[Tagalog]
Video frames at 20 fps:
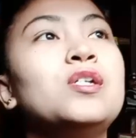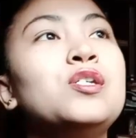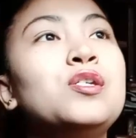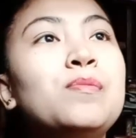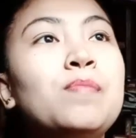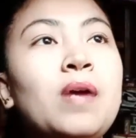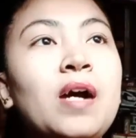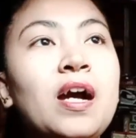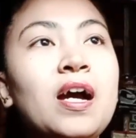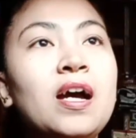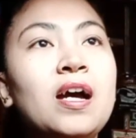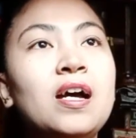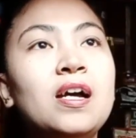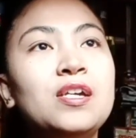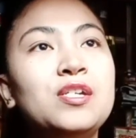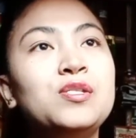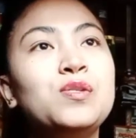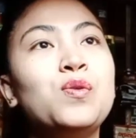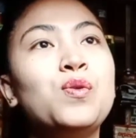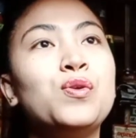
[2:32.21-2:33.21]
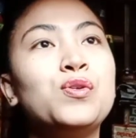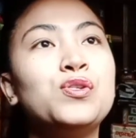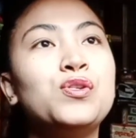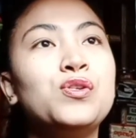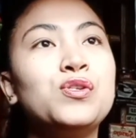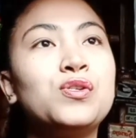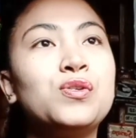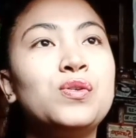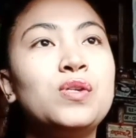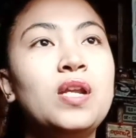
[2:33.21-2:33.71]
Yung mga
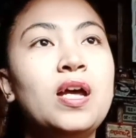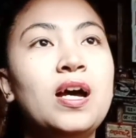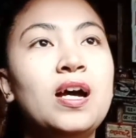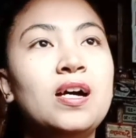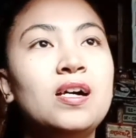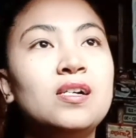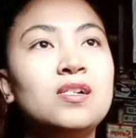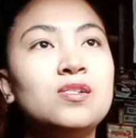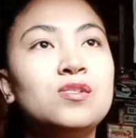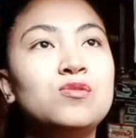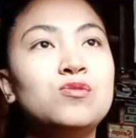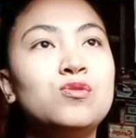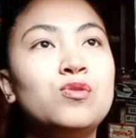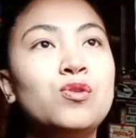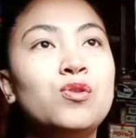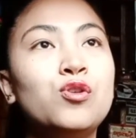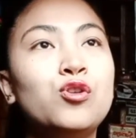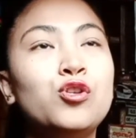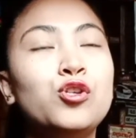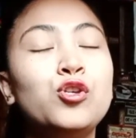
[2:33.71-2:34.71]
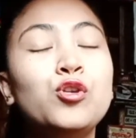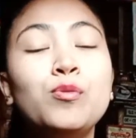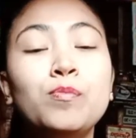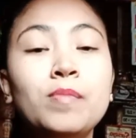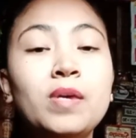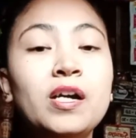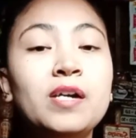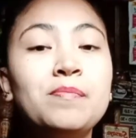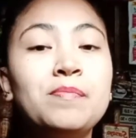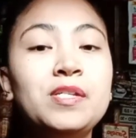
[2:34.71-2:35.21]
ino-order ko lang, or
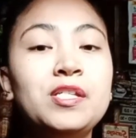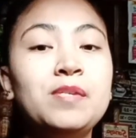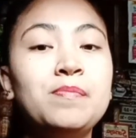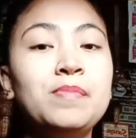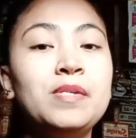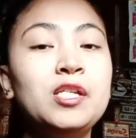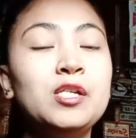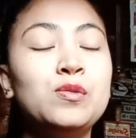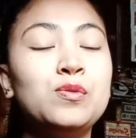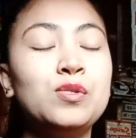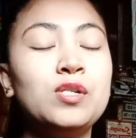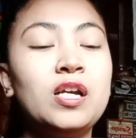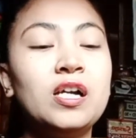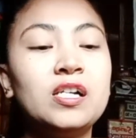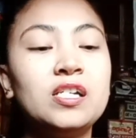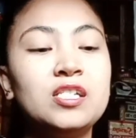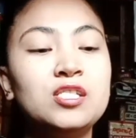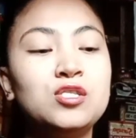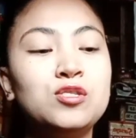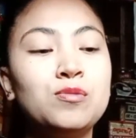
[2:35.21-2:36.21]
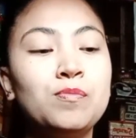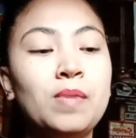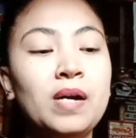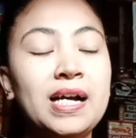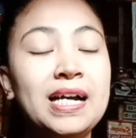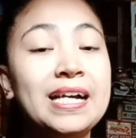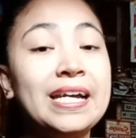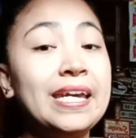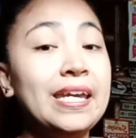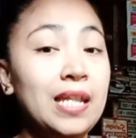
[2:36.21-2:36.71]
yung mga binibili ko lang is yung
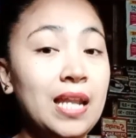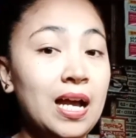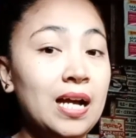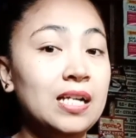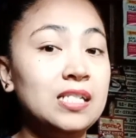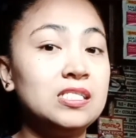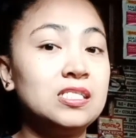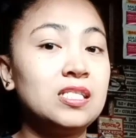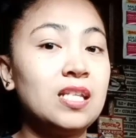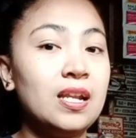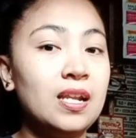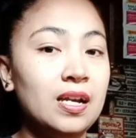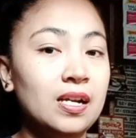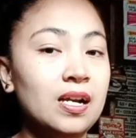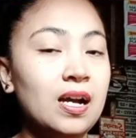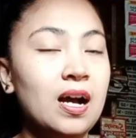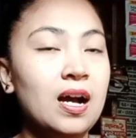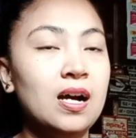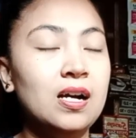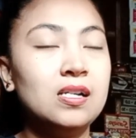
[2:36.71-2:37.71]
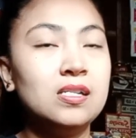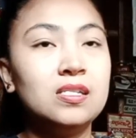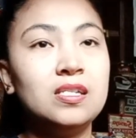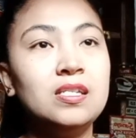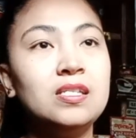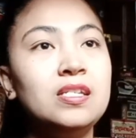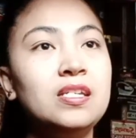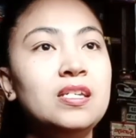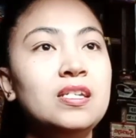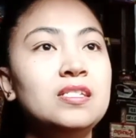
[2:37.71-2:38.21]
mga kailangan talaga.
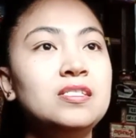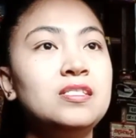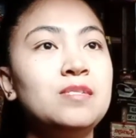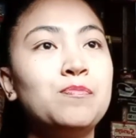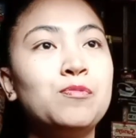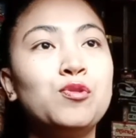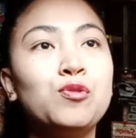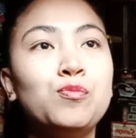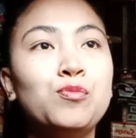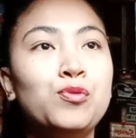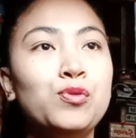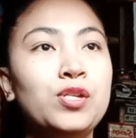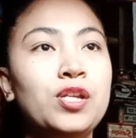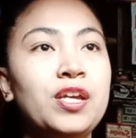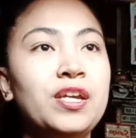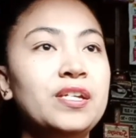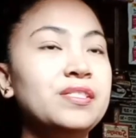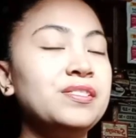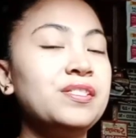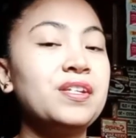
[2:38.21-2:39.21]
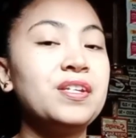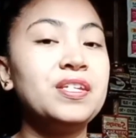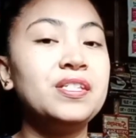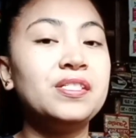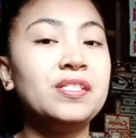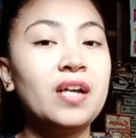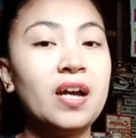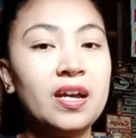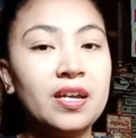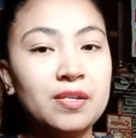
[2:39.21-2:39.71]
Iniisip ko muna yan 3
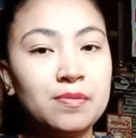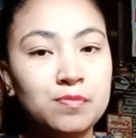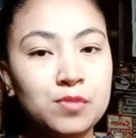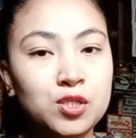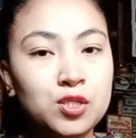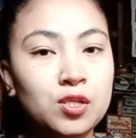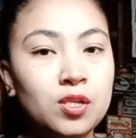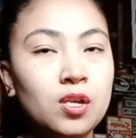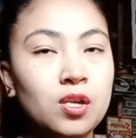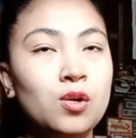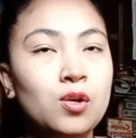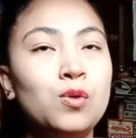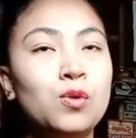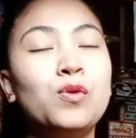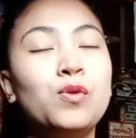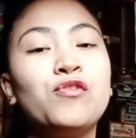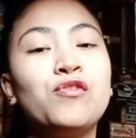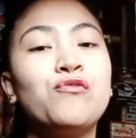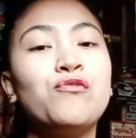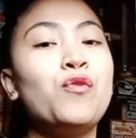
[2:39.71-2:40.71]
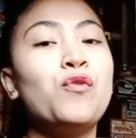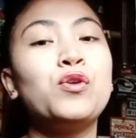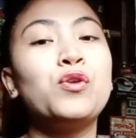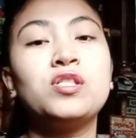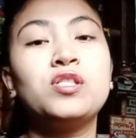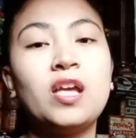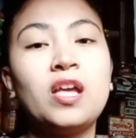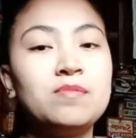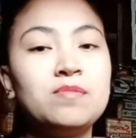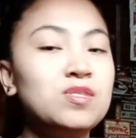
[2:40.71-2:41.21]
times, or
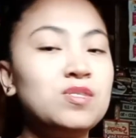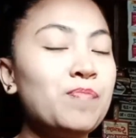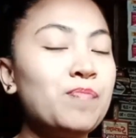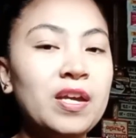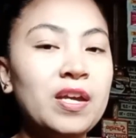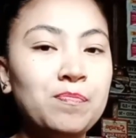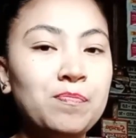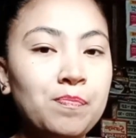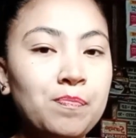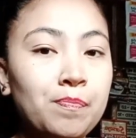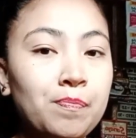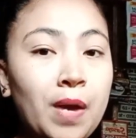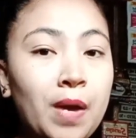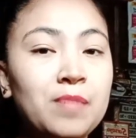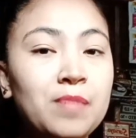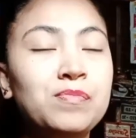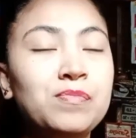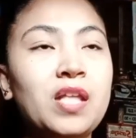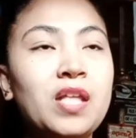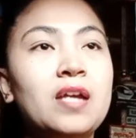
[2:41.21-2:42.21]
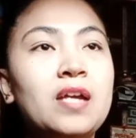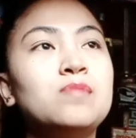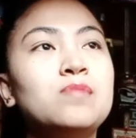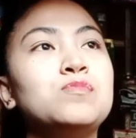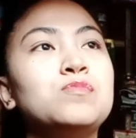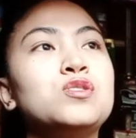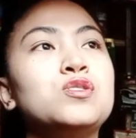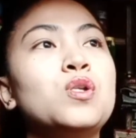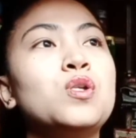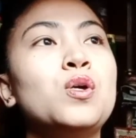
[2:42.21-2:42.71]
4 times, 5, 5
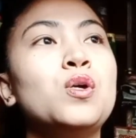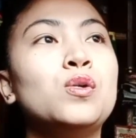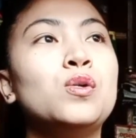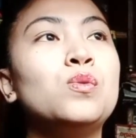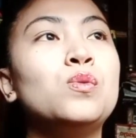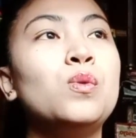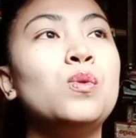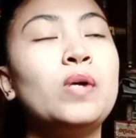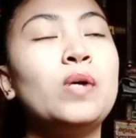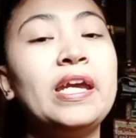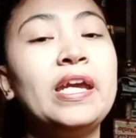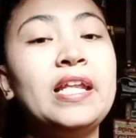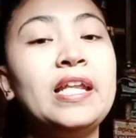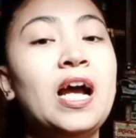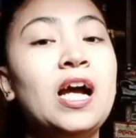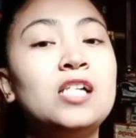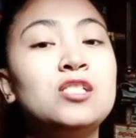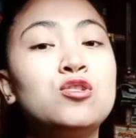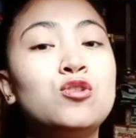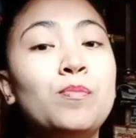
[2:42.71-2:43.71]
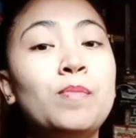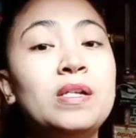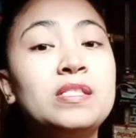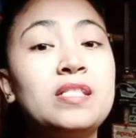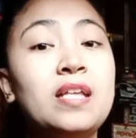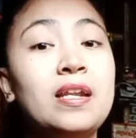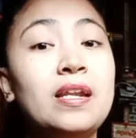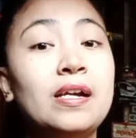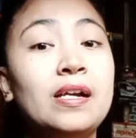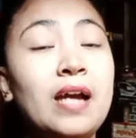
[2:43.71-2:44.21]
times, kung kailangan ko ba
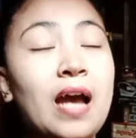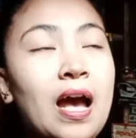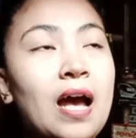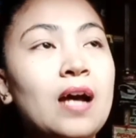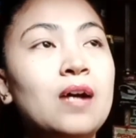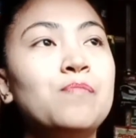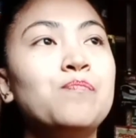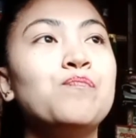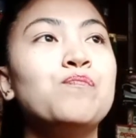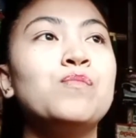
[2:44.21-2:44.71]
talaga.